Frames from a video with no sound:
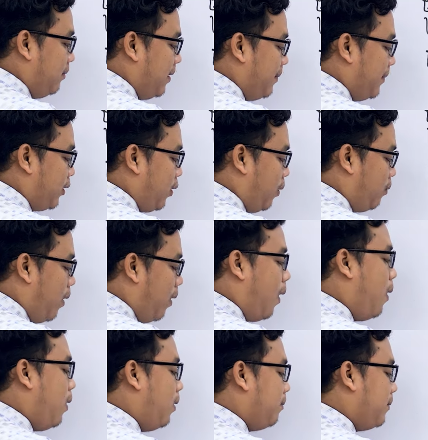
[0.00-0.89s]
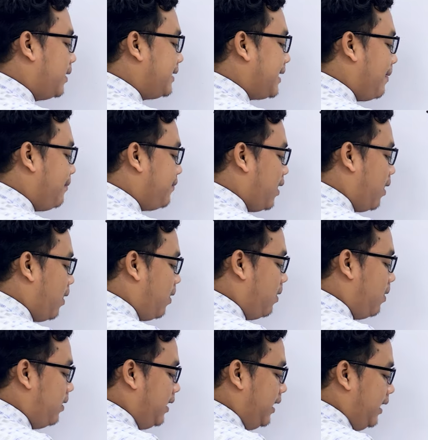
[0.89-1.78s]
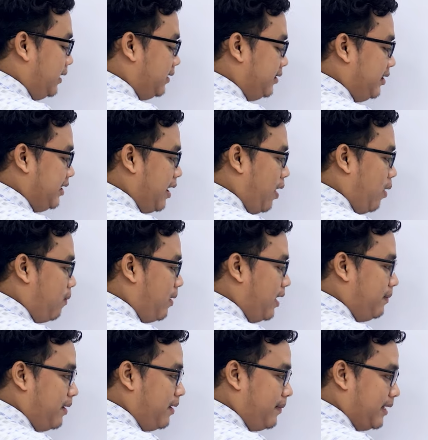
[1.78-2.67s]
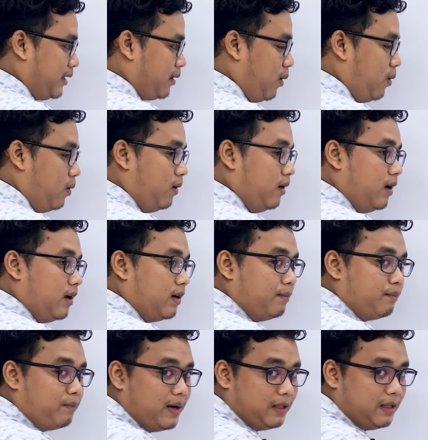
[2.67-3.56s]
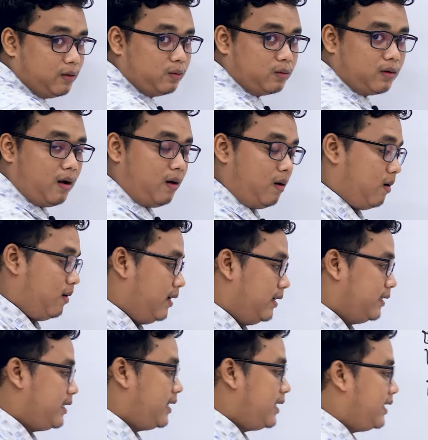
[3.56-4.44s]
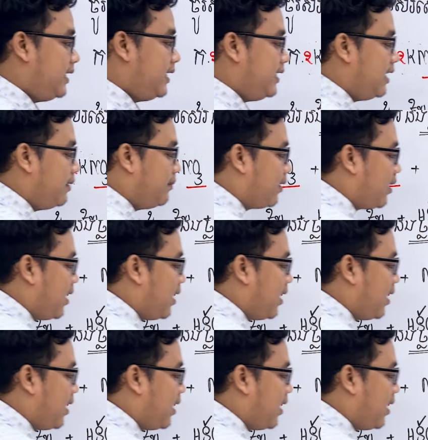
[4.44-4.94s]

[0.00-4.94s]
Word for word: miên bà tục bố mà chạp gió siêu bay miên bằng tốc bằng tụng đỏ chẳng khi dân bà